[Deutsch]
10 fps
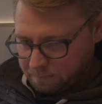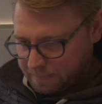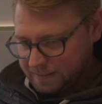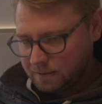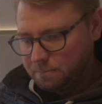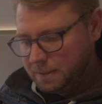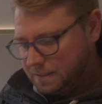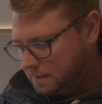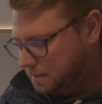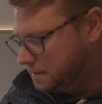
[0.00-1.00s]

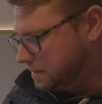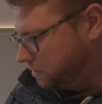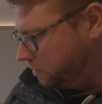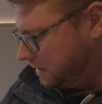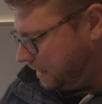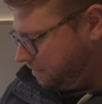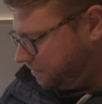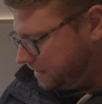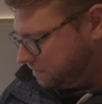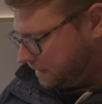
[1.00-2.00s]
Bettmitte ist natürlich
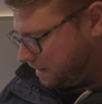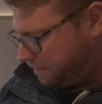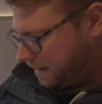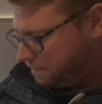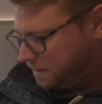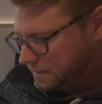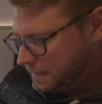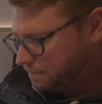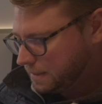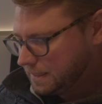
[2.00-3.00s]
ebenfalls mit dabei mit einer
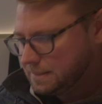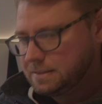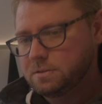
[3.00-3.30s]
dicken Matratze,